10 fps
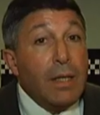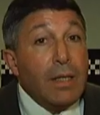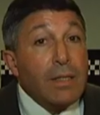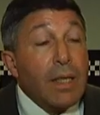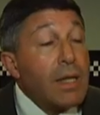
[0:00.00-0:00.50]

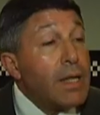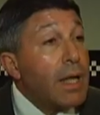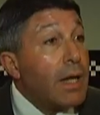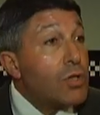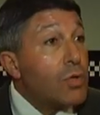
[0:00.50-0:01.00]
se
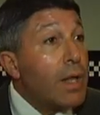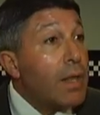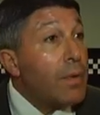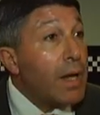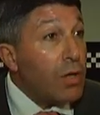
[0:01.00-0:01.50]
dirige a la ciudad
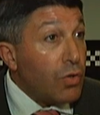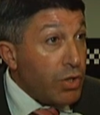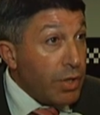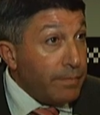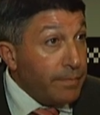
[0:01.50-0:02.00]
de
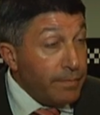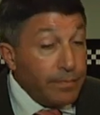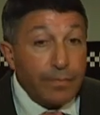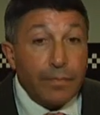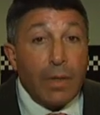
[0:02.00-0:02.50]
Bariloche.
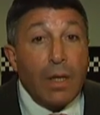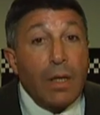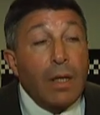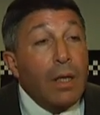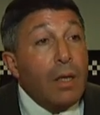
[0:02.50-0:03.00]

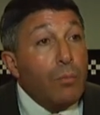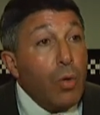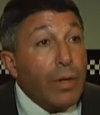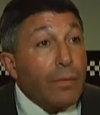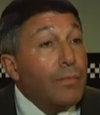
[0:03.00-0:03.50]

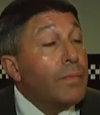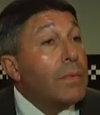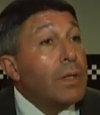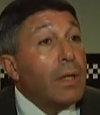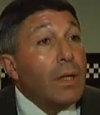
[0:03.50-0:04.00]
Bueno,
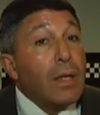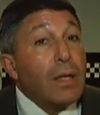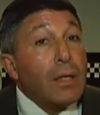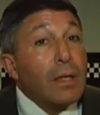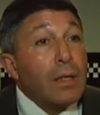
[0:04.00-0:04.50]

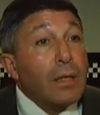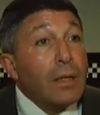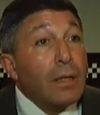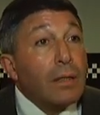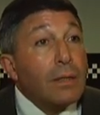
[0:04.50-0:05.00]

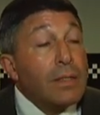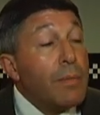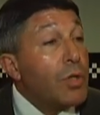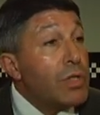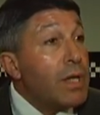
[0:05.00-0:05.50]
eh,
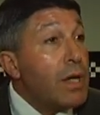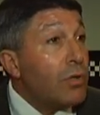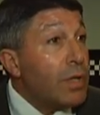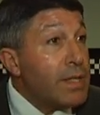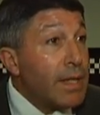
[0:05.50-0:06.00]
se prosiguen
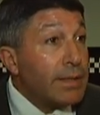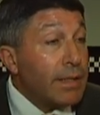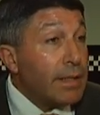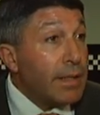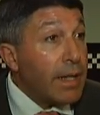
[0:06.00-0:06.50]
con esas
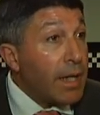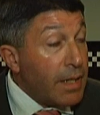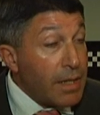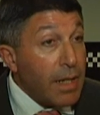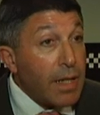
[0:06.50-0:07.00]
eh, tareas
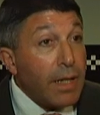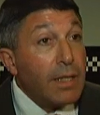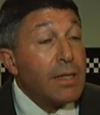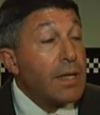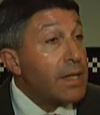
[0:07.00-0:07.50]
de
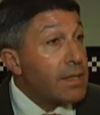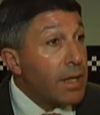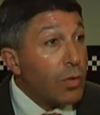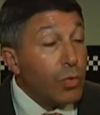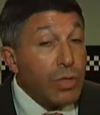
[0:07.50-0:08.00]
inteligencia, esas
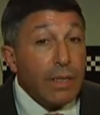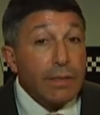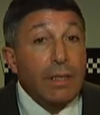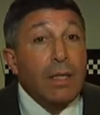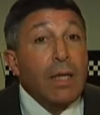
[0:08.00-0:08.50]

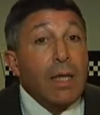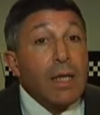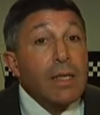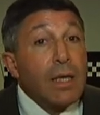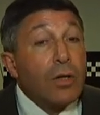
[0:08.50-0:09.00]
escuchas,
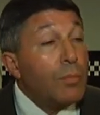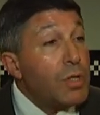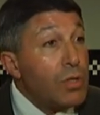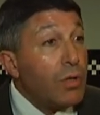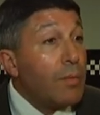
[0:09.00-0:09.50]
y se
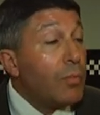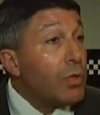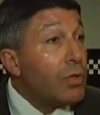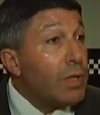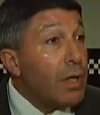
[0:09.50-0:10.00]
comisiona
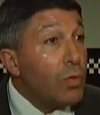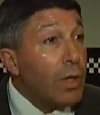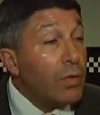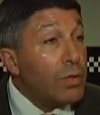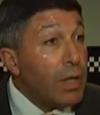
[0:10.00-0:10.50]
por orden del
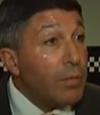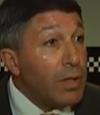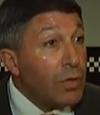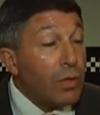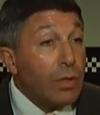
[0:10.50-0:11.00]
juzgado
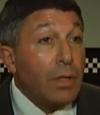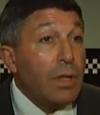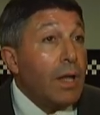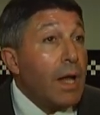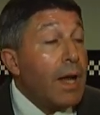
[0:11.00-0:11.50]
interventor
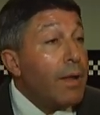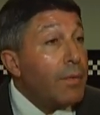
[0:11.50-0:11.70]
a la